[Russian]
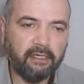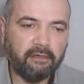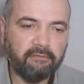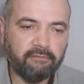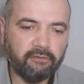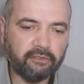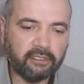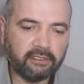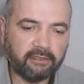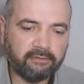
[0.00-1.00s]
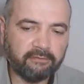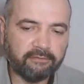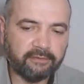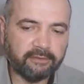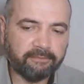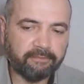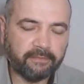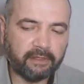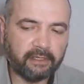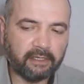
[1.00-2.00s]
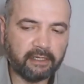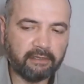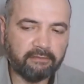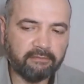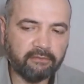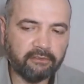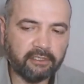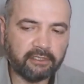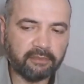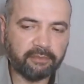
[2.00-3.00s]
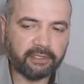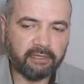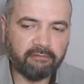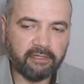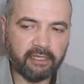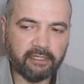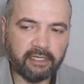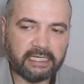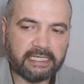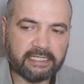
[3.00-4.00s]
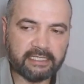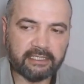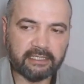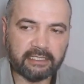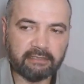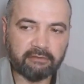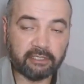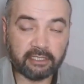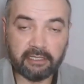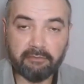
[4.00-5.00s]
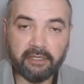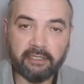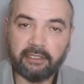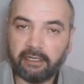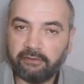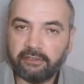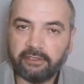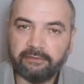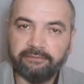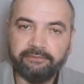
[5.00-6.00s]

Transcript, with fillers: Вот это, а вот это проявление истины, вот это и мне нравится.